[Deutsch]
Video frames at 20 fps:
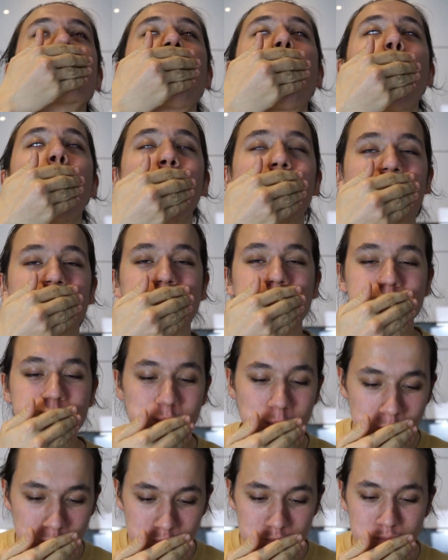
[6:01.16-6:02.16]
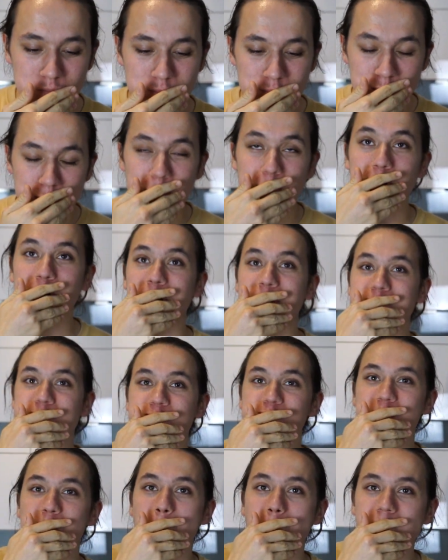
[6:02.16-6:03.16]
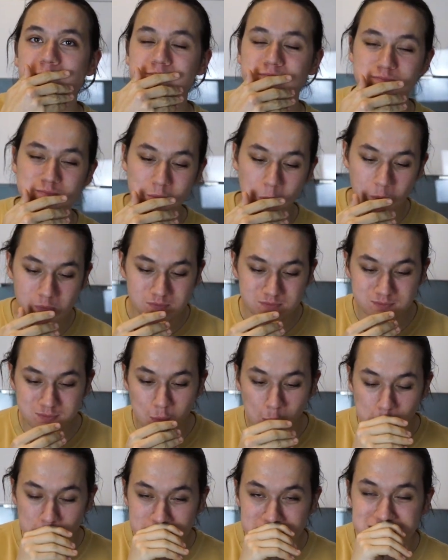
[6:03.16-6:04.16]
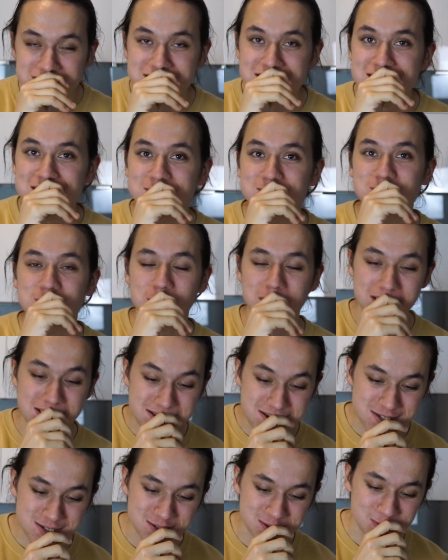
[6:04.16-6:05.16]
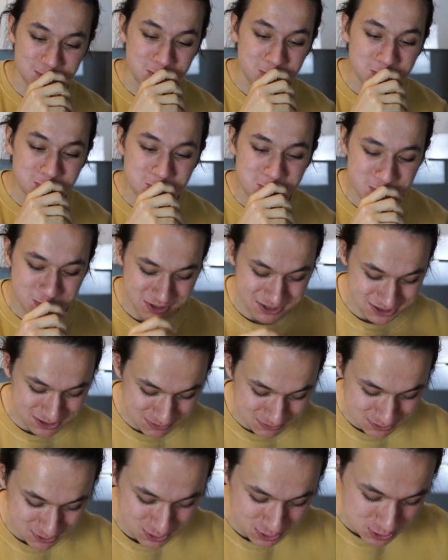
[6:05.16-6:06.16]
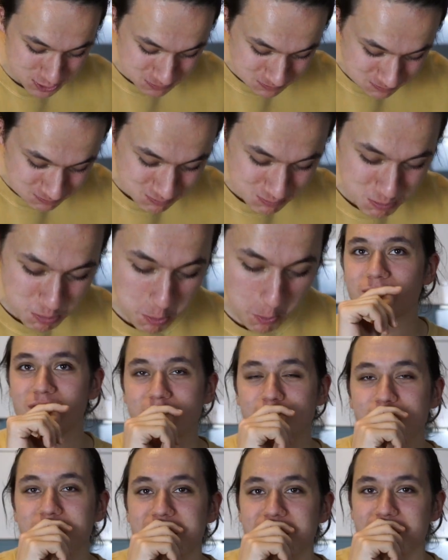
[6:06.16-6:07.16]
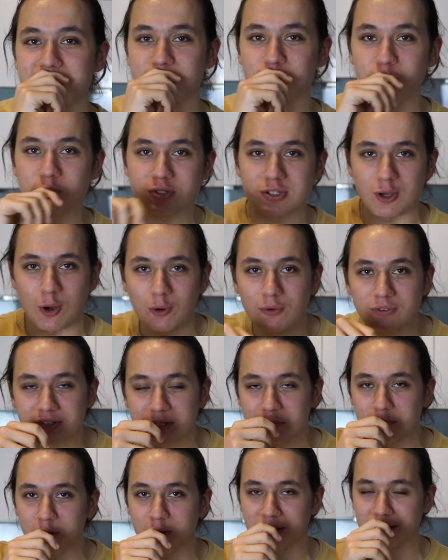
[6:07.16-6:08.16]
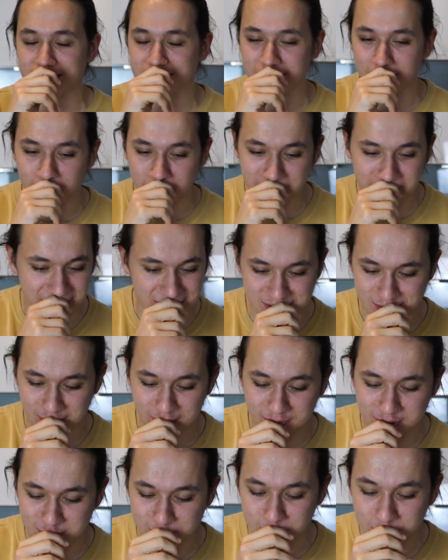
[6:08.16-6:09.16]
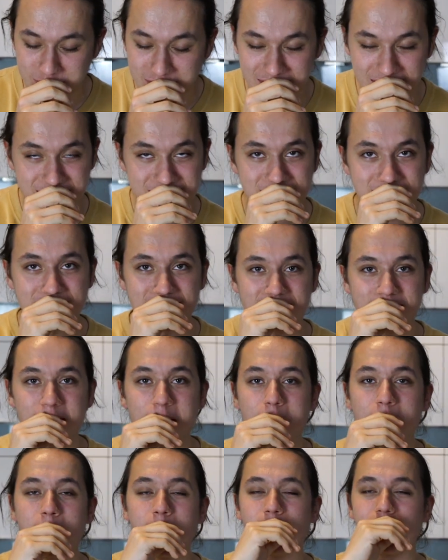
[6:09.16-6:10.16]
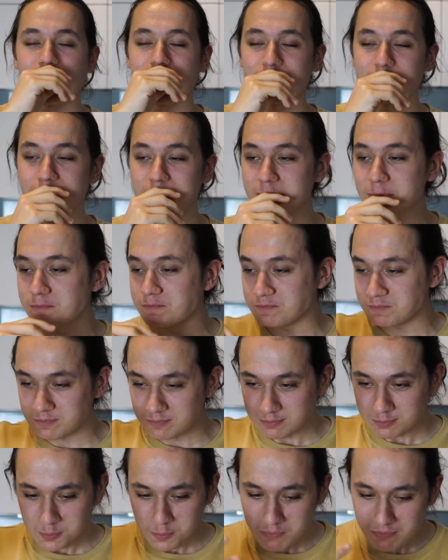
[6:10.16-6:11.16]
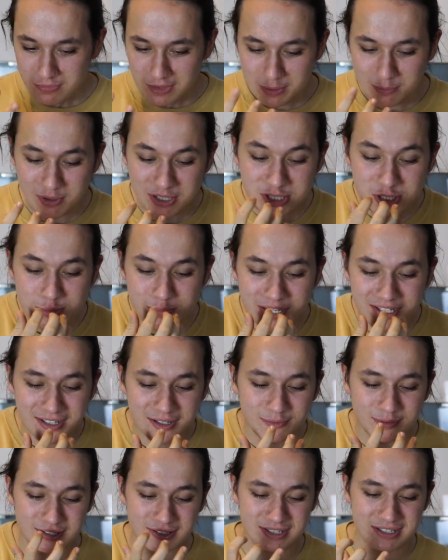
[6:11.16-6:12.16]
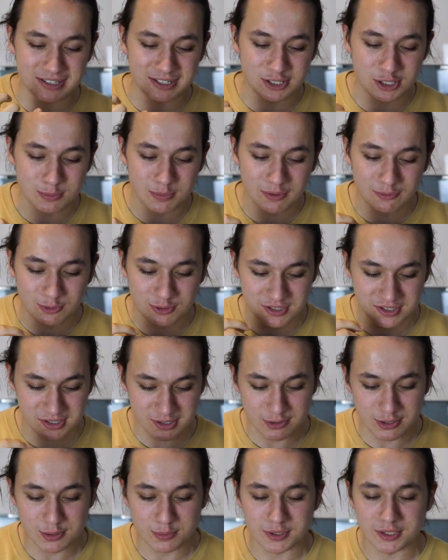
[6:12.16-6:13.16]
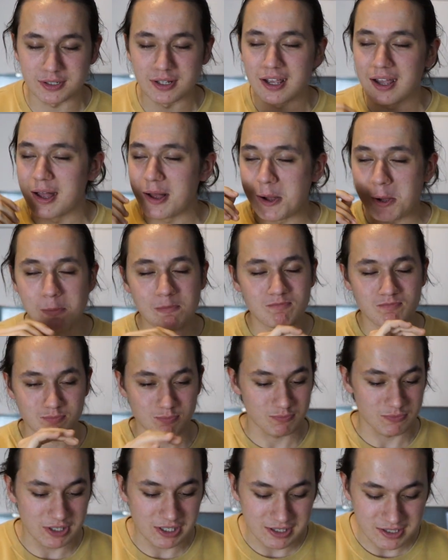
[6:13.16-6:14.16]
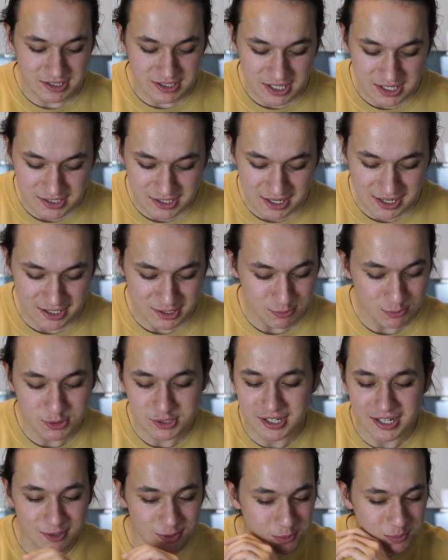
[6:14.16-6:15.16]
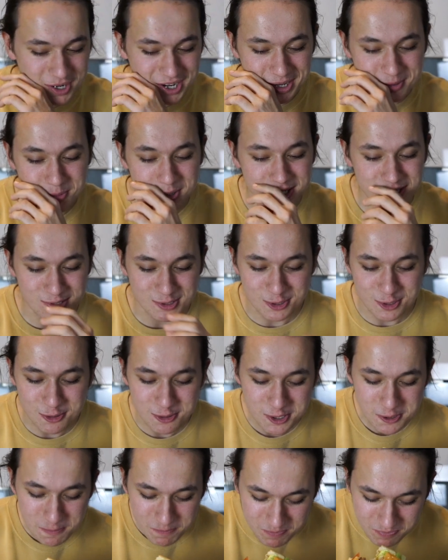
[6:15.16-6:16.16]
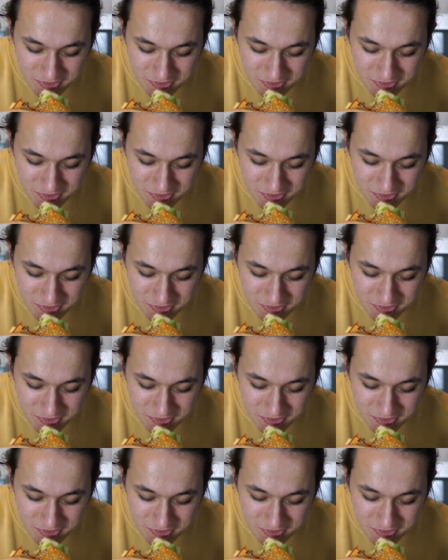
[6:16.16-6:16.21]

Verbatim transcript: Mmh. Boah. Sehr, alter, unnummer saftig. Das mit dieser Soße auf dem Burger, das ist das war einfach so eine nice Idee. Einfach, man schmeckt einfach diesen Geschmack von diesen Zwiebeln. Wirklich sehr, sehr lecker. Ich muss direkt nochmal reinbeißen, sorry.